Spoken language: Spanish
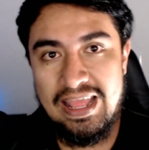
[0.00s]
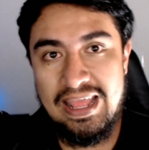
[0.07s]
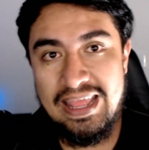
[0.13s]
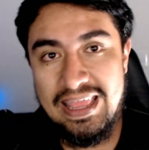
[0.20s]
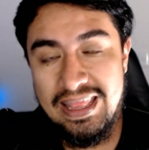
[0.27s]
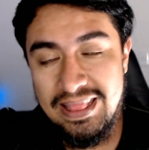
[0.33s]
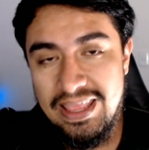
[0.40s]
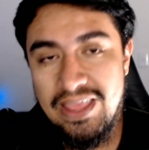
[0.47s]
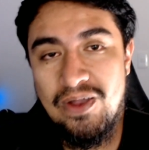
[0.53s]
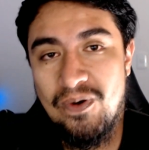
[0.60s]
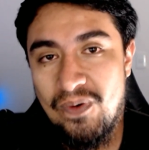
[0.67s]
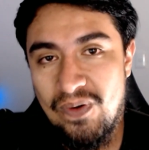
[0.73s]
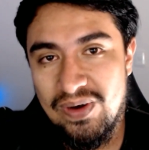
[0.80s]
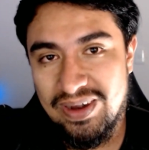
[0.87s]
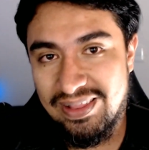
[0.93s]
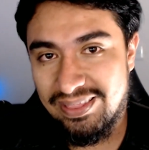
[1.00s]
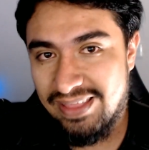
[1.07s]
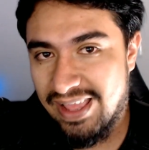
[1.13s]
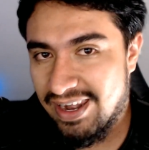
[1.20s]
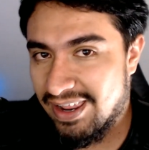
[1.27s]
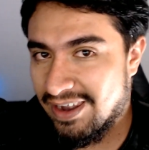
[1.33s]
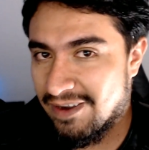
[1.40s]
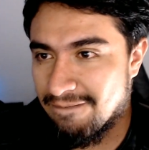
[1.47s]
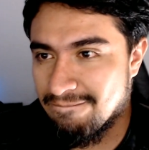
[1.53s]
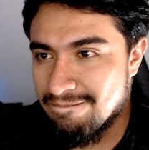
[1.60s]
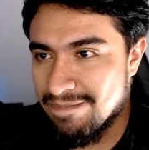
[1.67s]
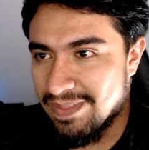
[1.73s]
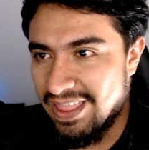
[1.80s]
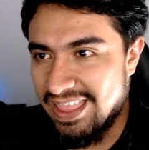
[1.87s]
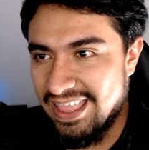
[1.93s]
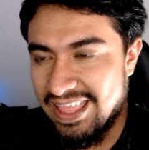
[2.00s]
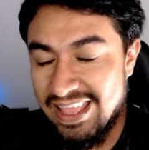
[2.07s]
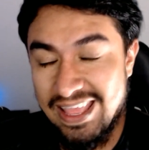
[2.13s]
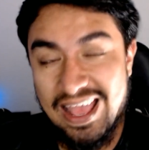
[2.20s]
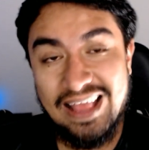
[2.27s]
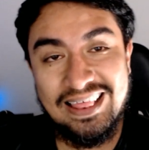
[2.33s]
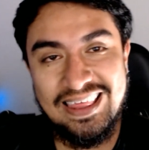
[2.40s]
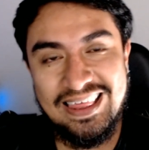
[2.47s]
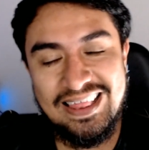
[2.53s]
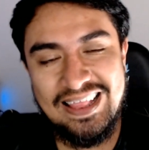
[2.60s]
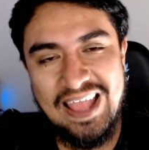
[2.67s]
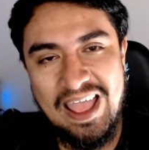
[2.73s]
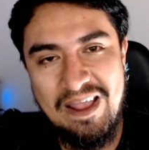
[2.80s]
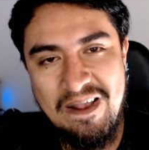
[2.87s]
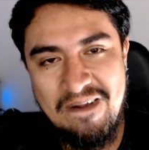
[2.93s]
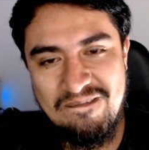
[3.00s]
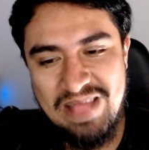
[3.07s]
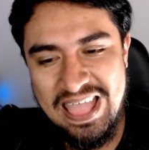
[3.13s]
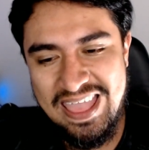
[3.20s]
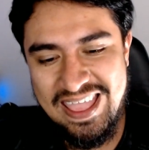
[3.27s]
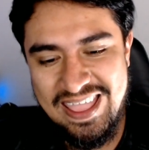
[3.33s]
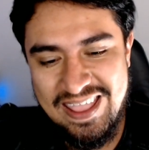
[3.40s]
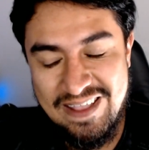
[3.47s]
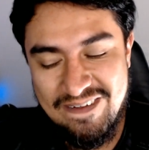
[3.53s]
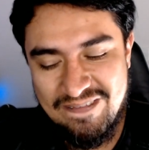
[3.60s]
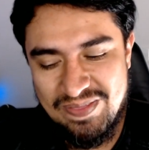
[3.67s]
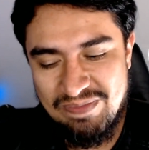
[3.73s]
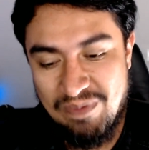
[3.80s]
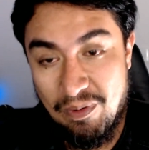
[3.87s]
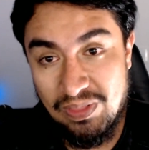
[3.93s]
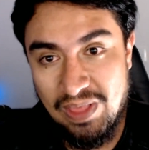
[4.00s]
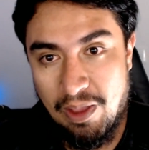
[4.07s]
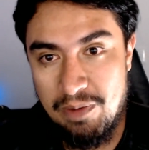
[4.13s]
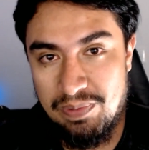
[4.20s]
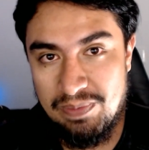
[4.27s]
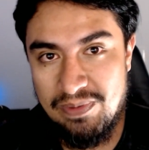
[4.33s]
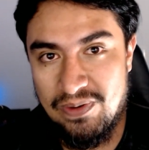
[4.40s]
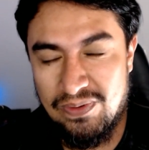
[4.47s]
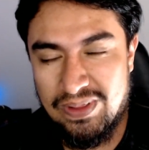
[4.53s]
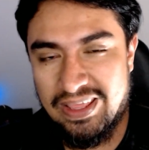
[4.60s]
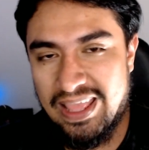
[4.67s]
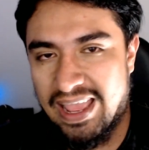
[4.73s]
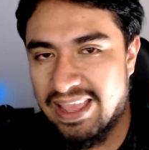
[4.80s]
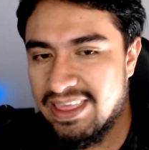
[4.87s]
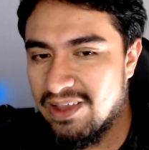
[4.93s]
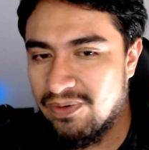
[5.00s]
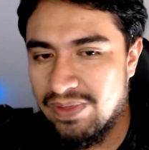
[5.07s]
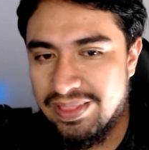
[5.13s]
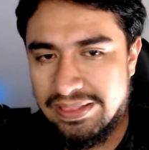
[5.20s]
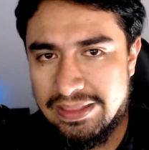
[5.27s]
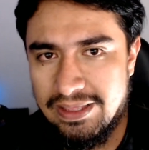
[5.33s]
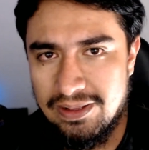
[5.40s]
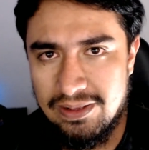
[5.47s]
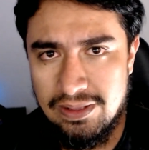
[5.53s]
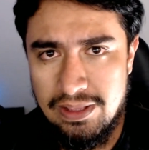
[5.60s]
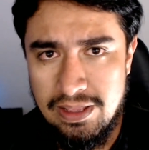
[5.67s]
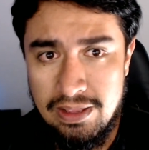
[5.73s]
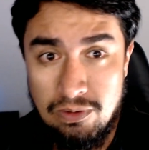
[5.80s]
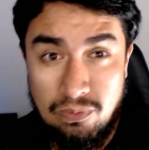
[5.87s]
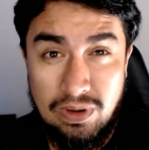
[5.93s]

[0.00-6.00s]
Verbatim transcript: Eh, Indigo Renderer. Eh, así está. Eh, vamos a ver primero qué hay ahorita.